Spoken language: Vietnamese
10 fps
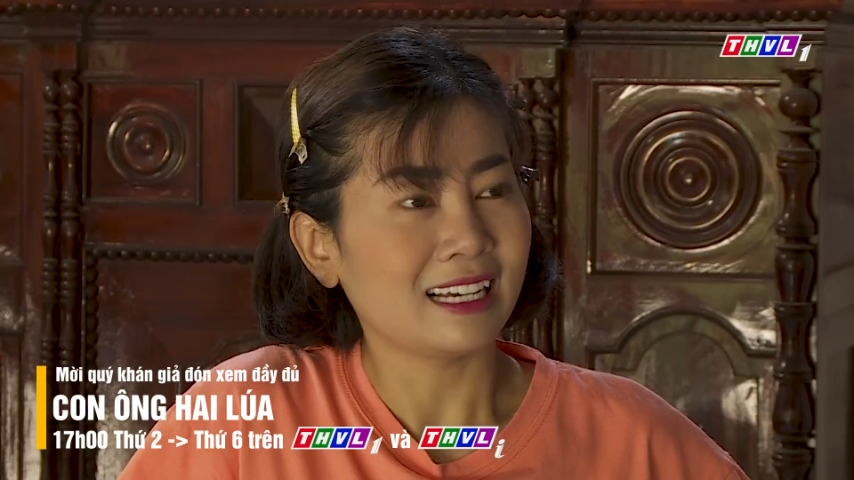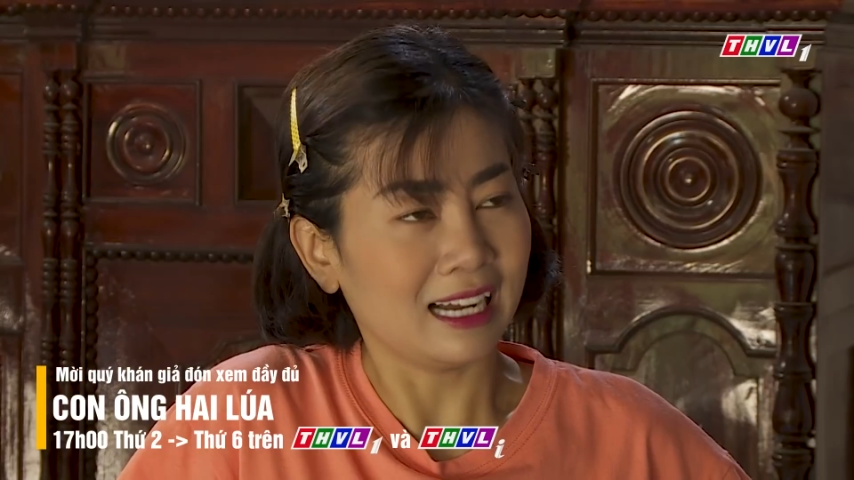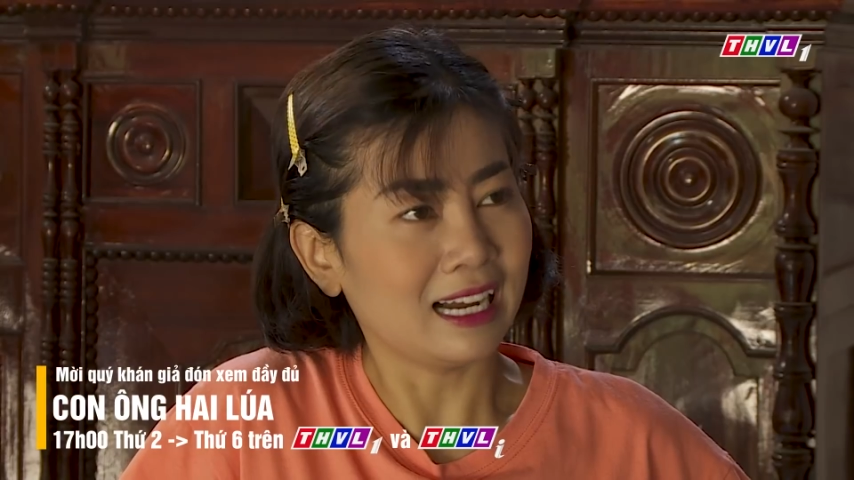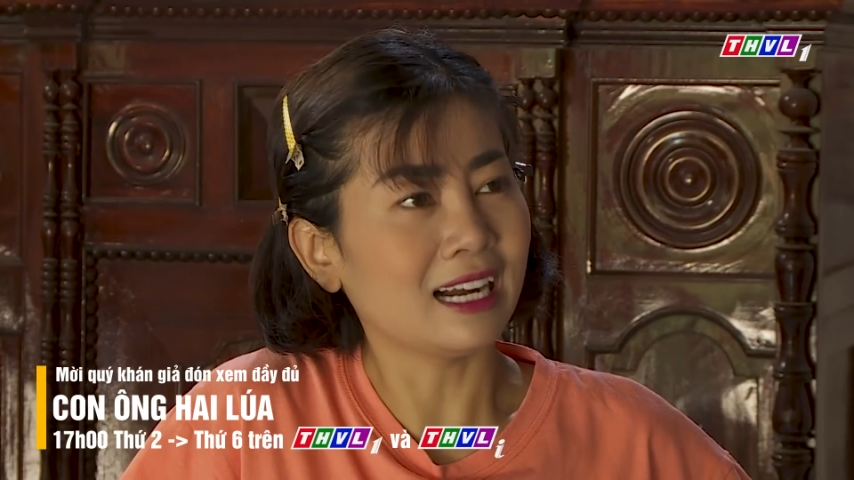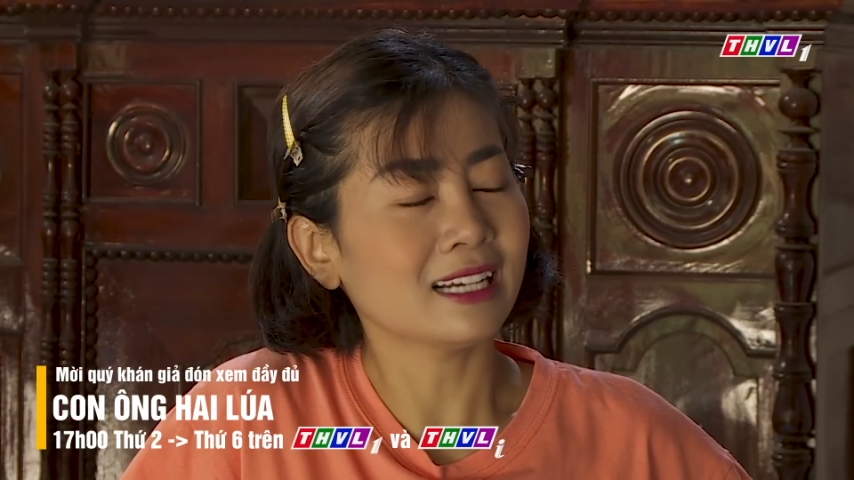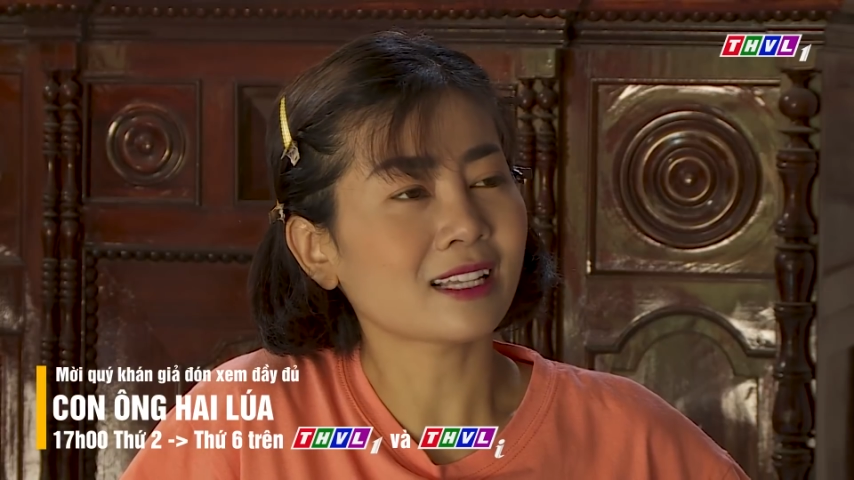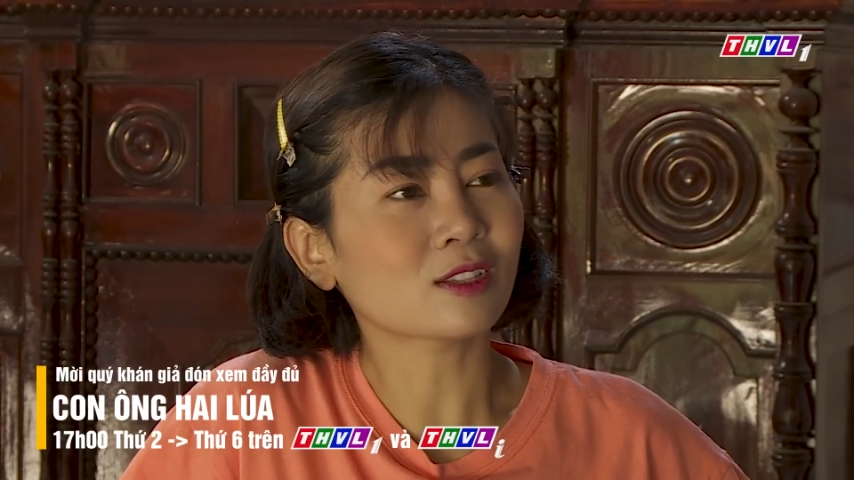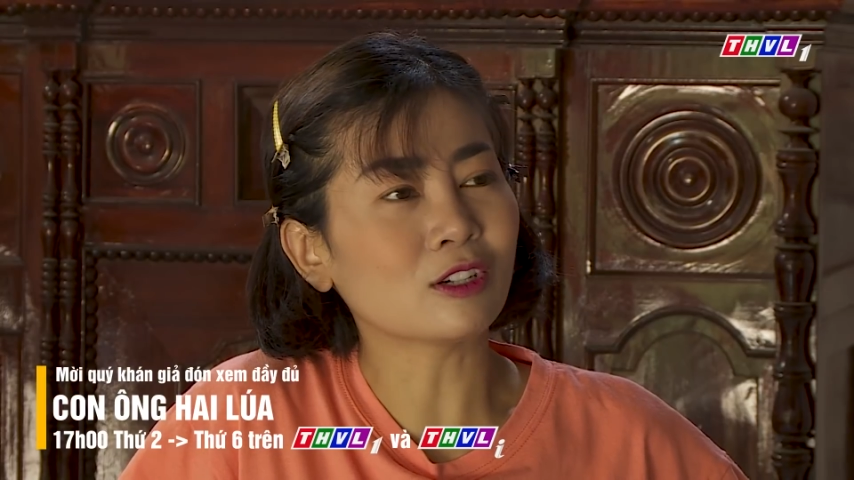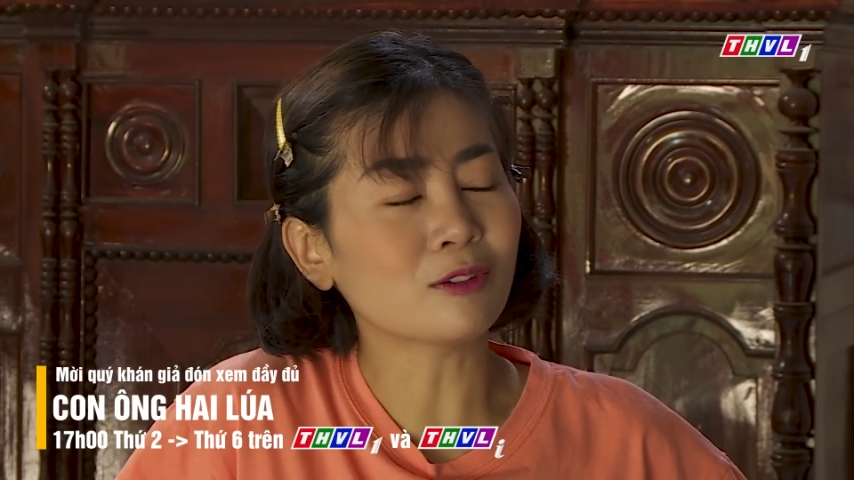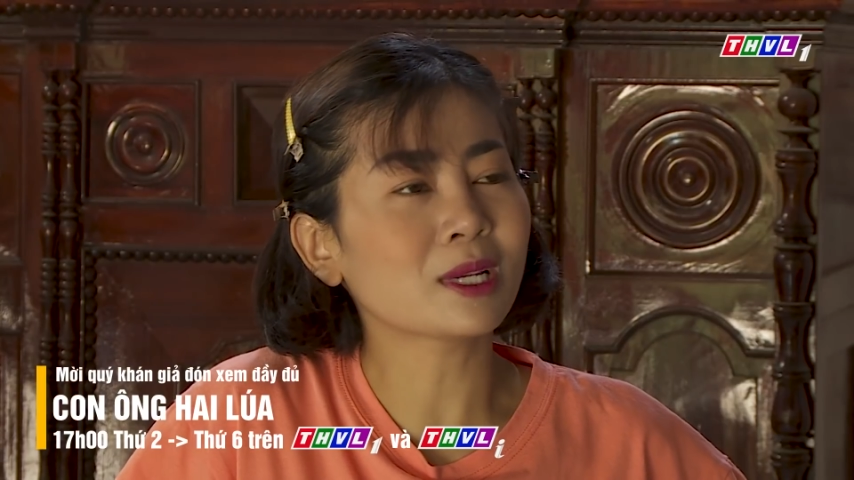À hả, tao
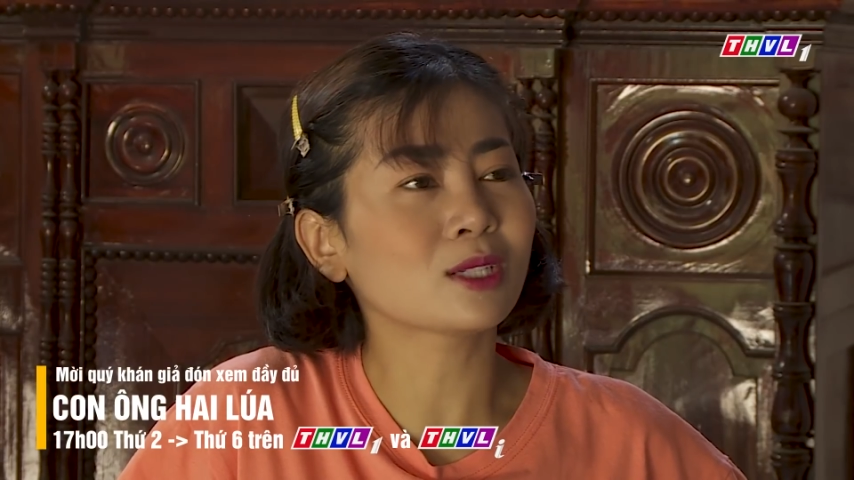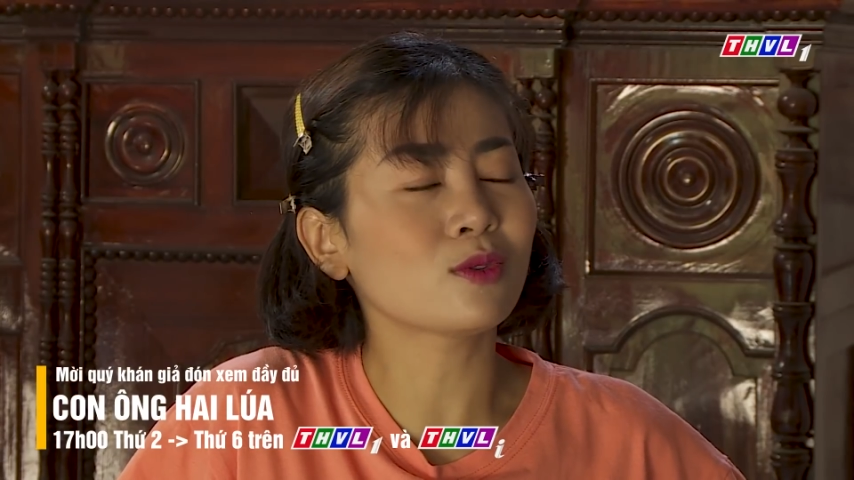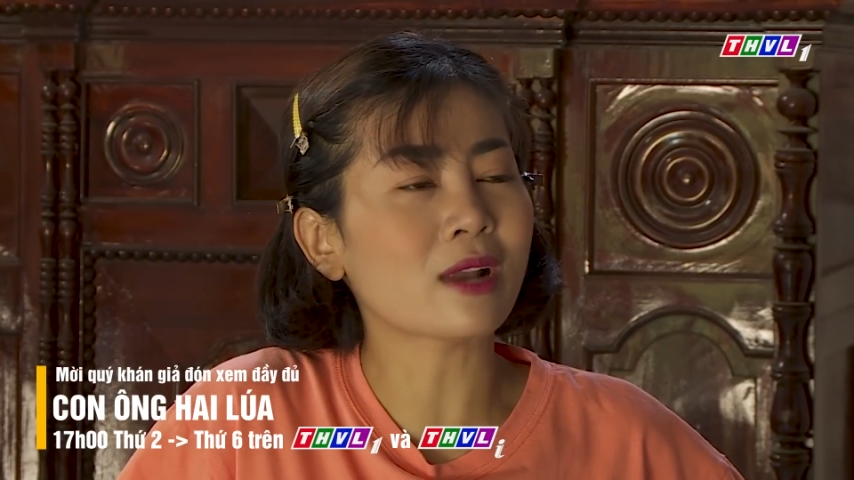tưởng thì chú